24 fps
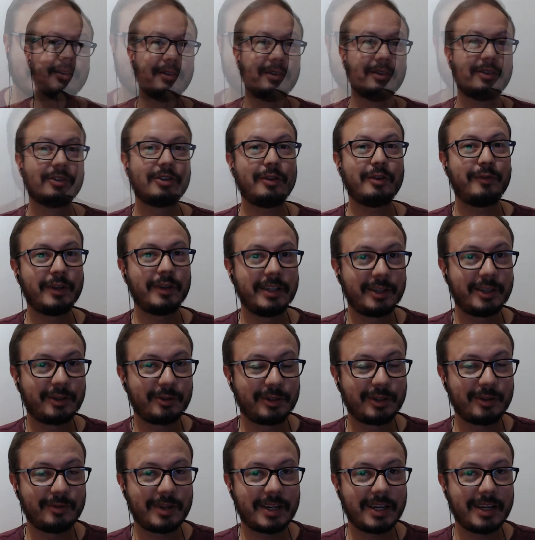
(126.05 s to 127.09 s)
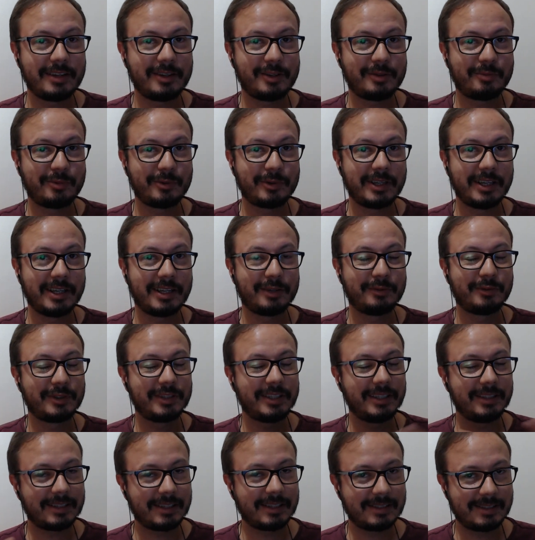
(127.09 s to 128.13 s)
Já falei que eu tenho um carinho por ela, vou
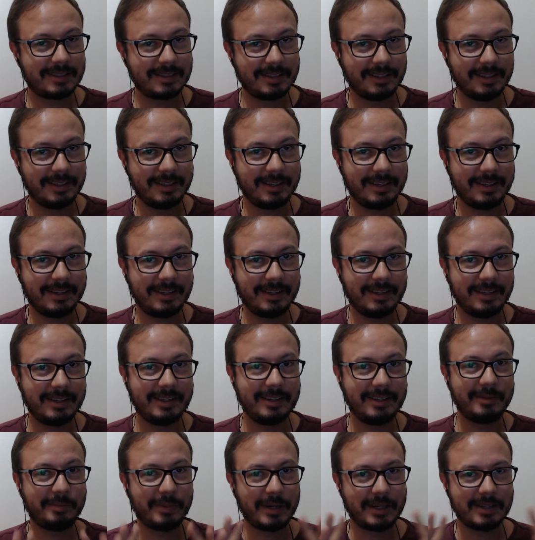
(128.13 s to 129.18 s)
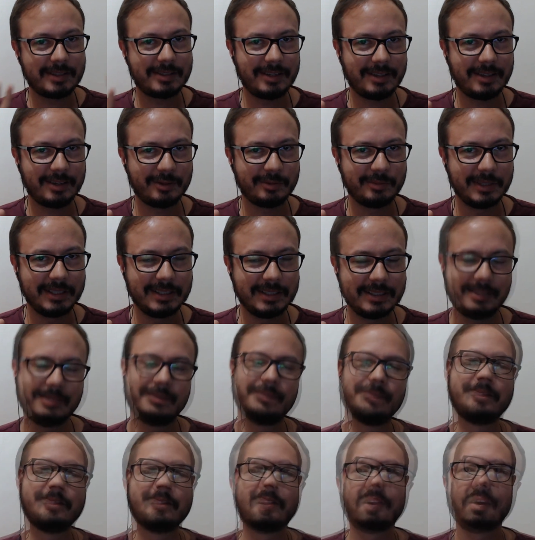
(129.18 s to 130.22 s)
tentar ser é, imparcial, beleza?
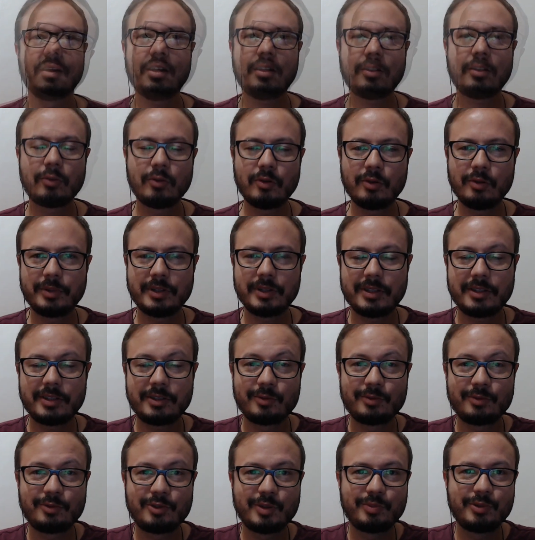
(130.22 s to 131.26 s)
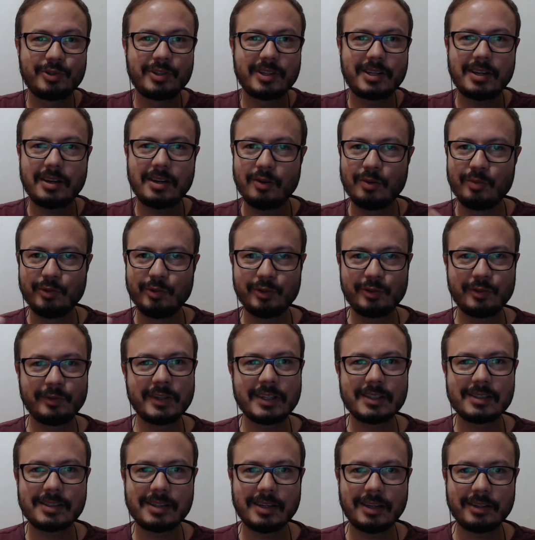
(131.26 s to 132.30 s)
A Kombi, gente, é um tipo de carro muito
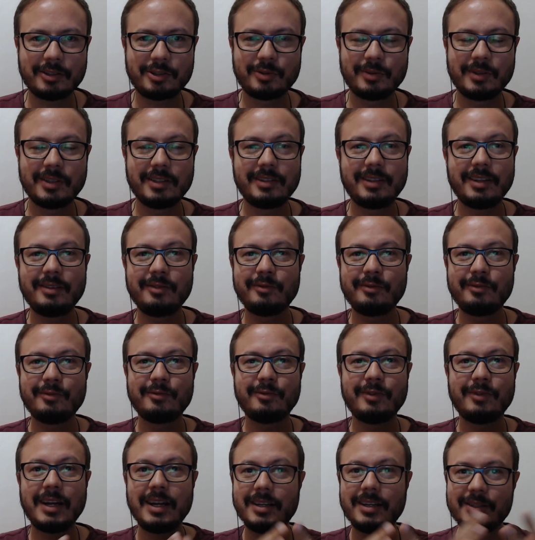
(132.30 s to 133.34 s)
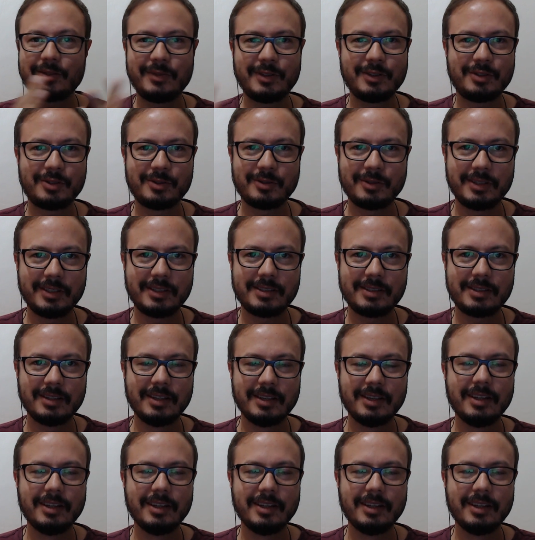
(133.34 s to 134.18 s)
versátil. Ele tem várias versões.